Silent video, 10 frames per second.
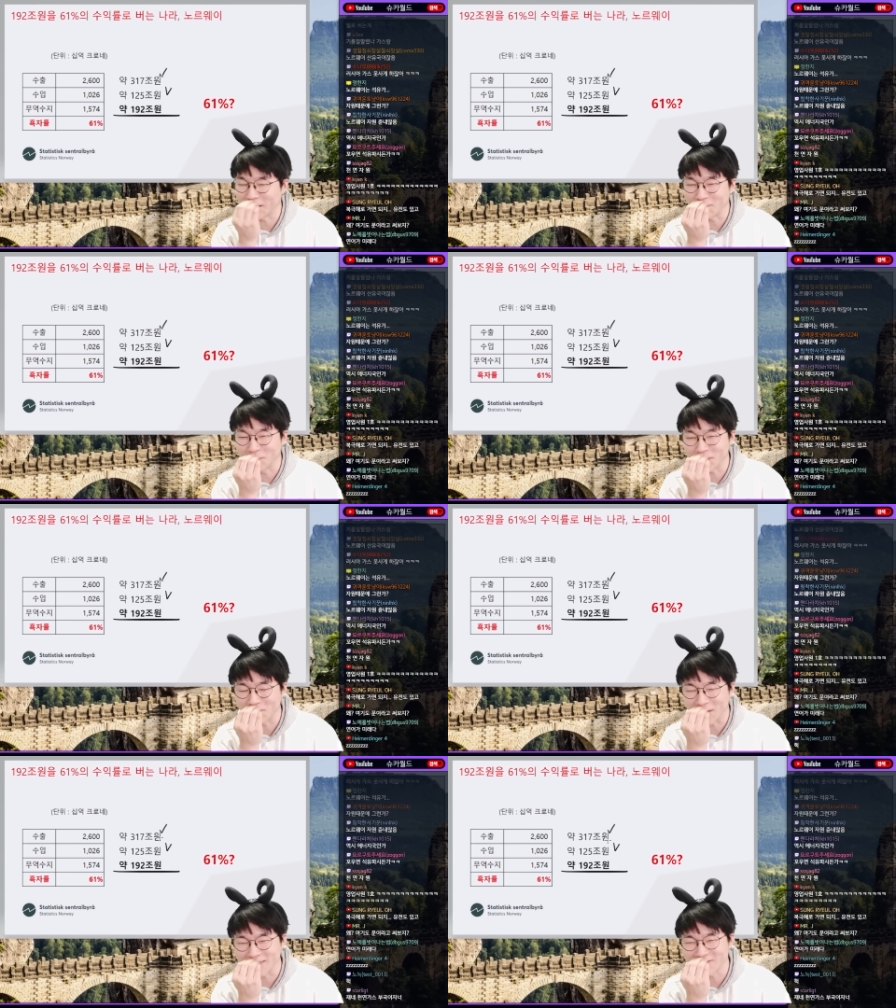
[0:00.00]
이게
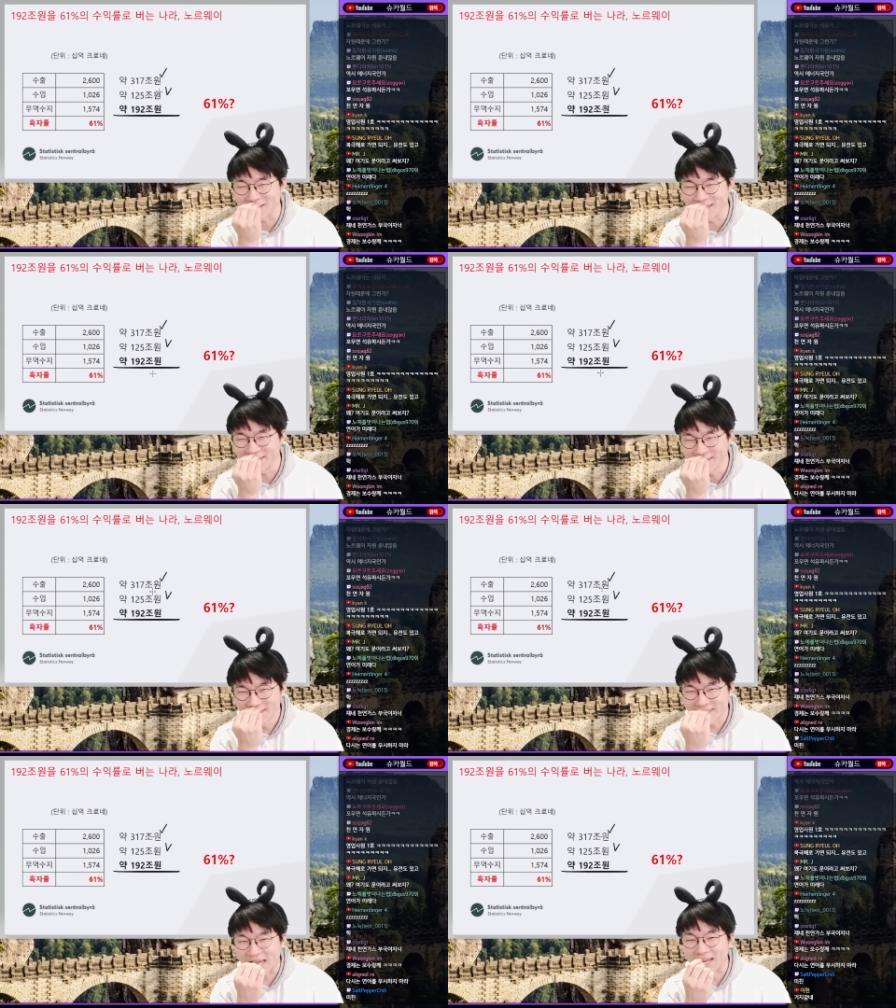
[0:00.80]
말이 되나?
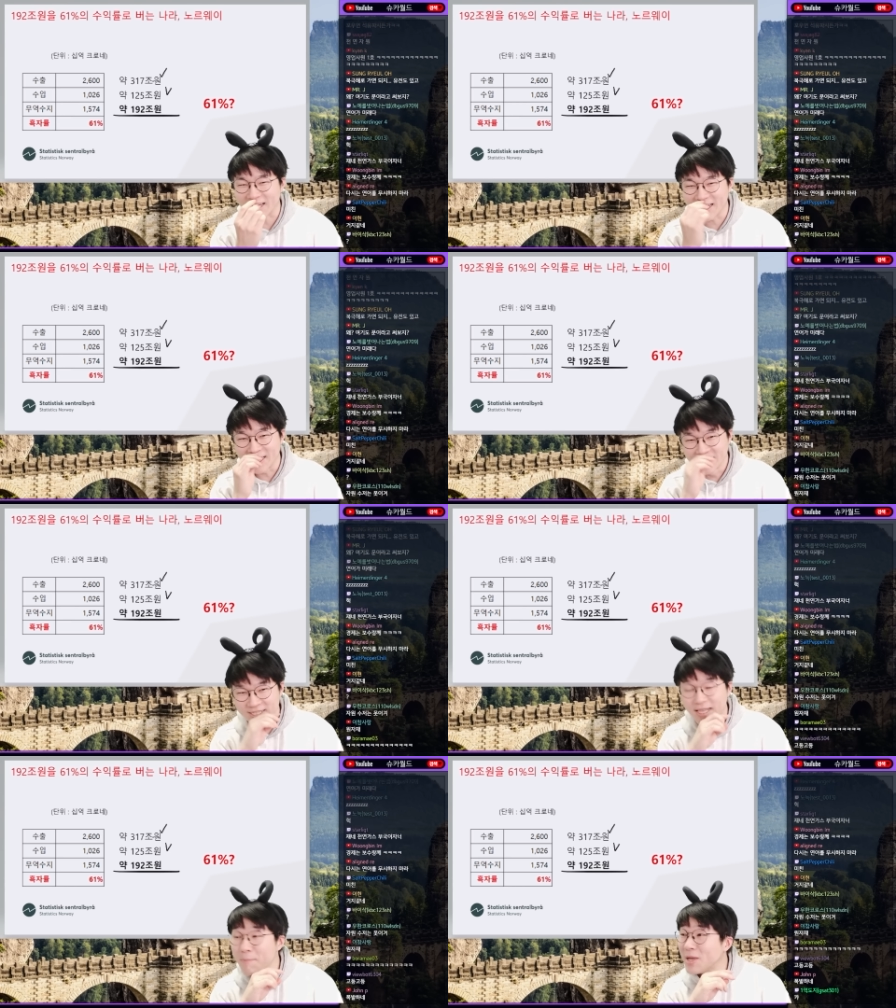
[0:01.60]
나라가
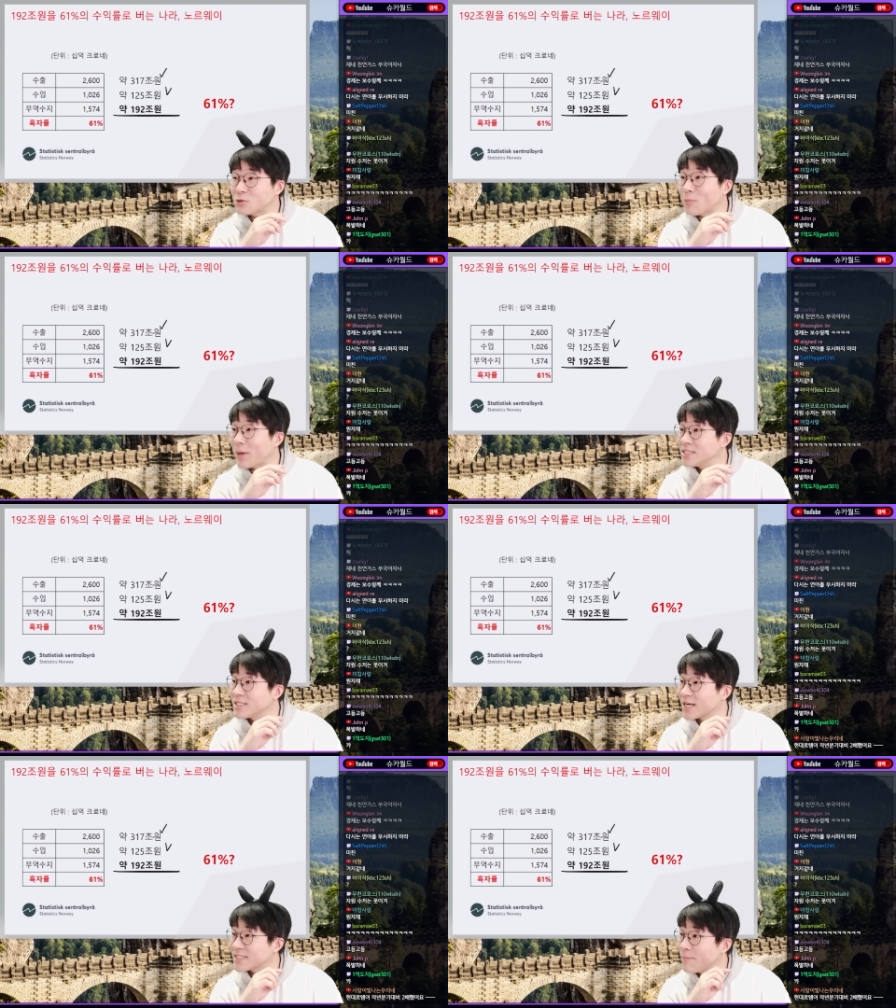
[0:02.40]
300조
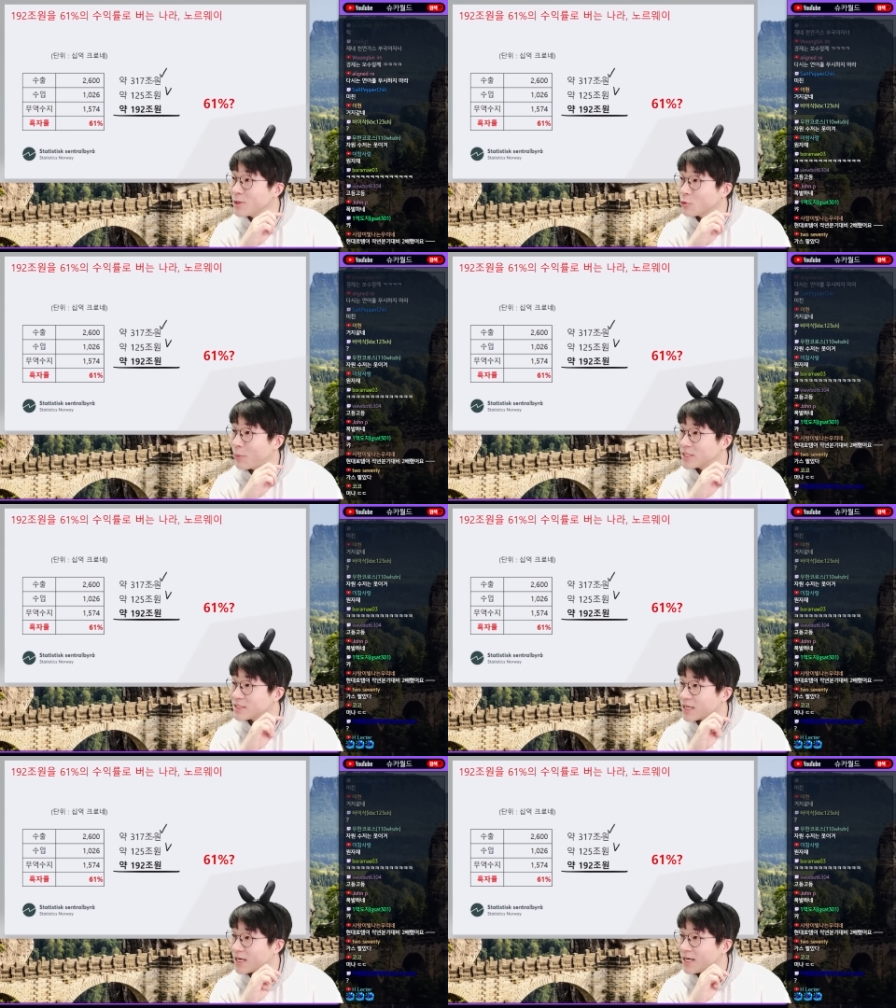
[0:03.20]
파는 나라야 300조
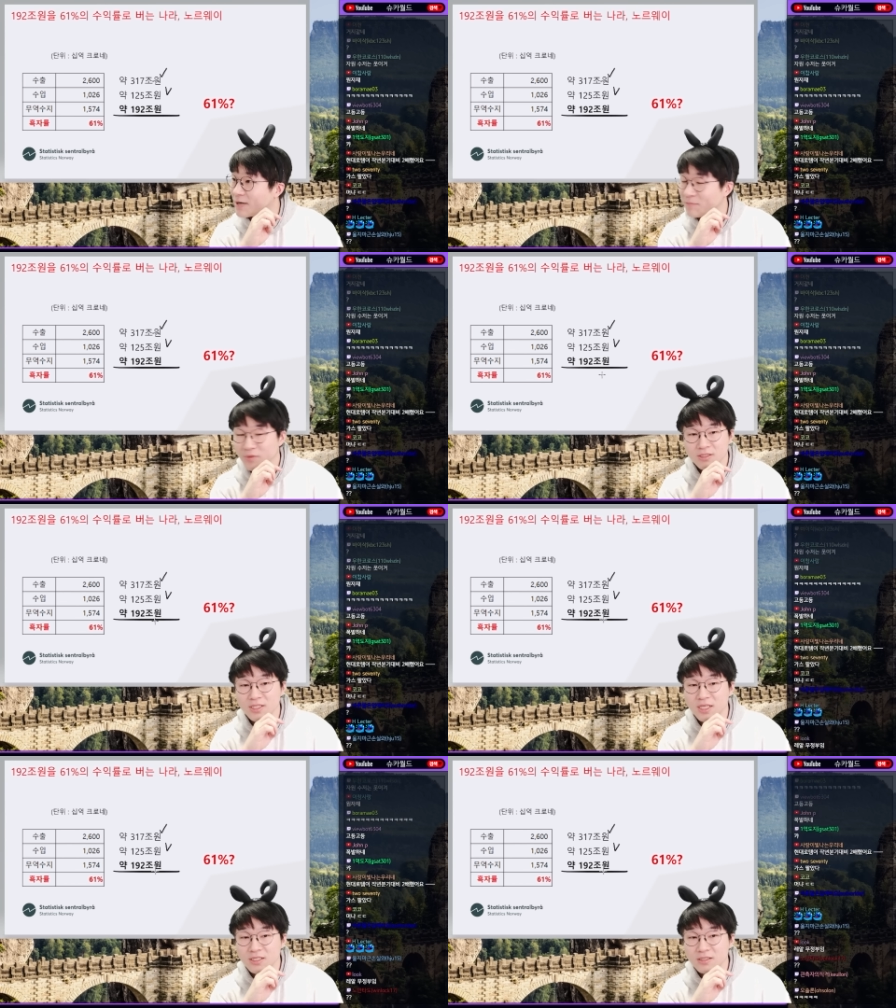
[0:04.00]
파는 나라
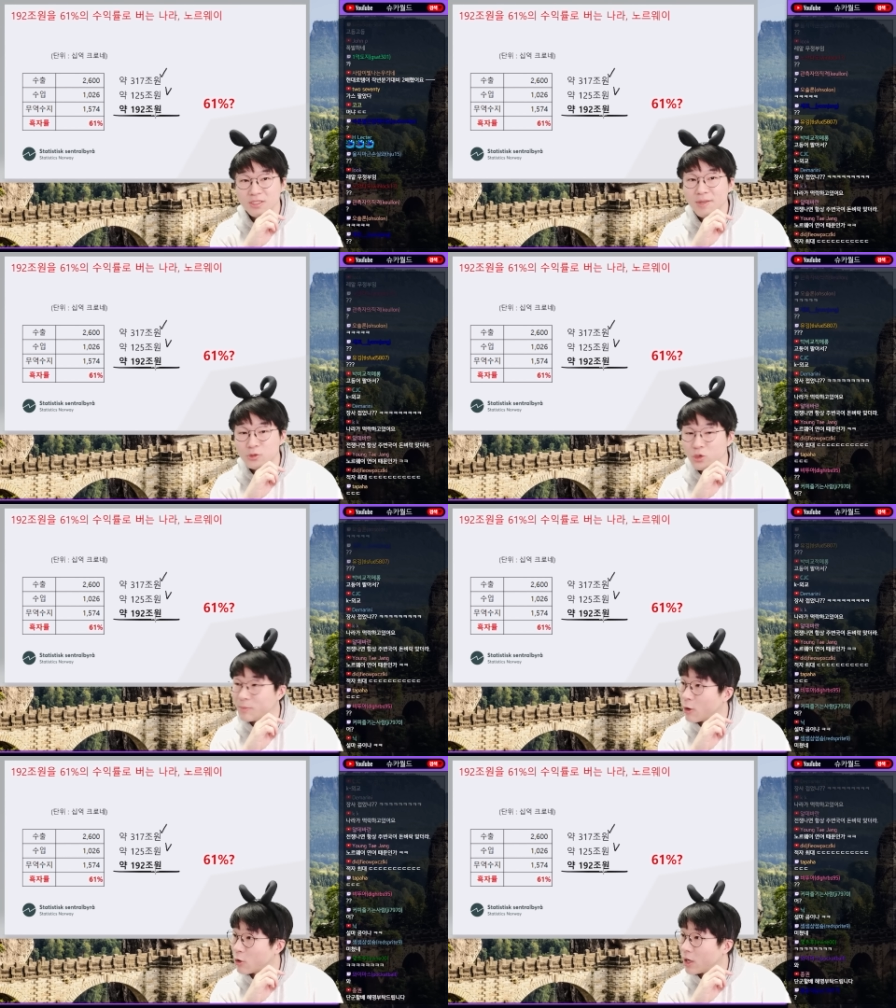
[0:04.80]
근데
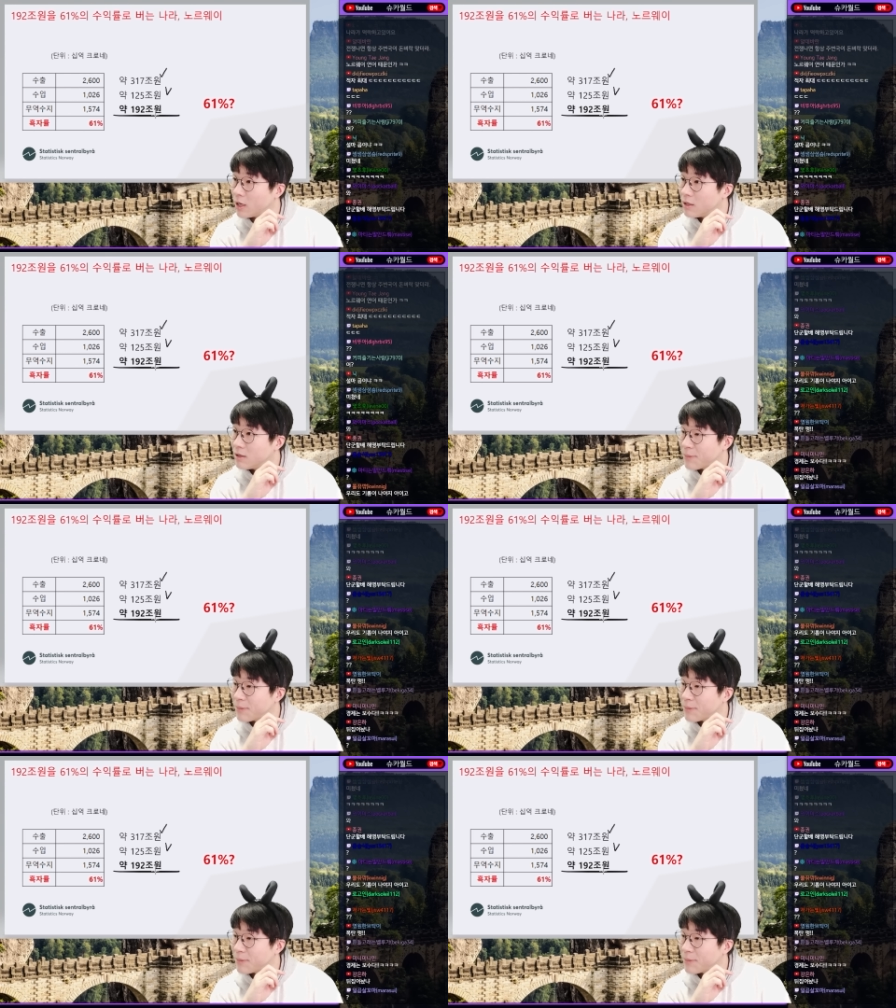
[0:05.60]
200조를 번 거야